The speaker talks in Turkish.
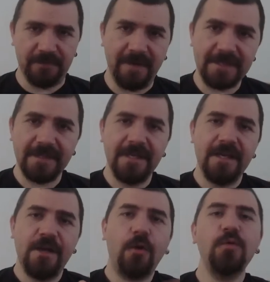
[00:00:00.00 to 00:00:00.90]
var.
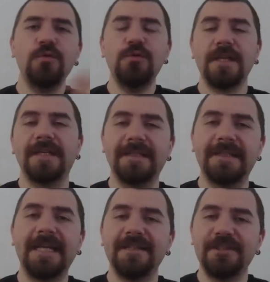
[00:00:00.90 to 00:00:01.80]
Onun
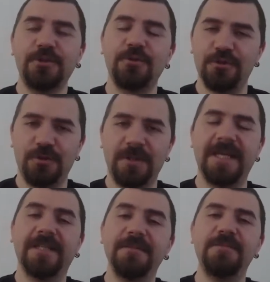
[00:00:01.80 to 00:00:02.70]
üzerinden dış görünüşüne
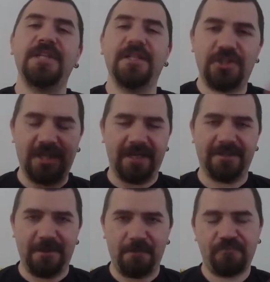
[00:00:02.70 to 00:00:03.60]
dayalı bir şey
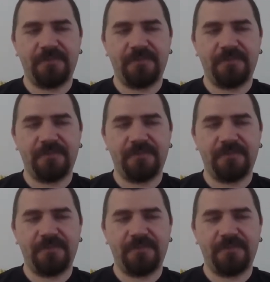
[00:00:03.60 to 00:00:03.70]
çıkarttı.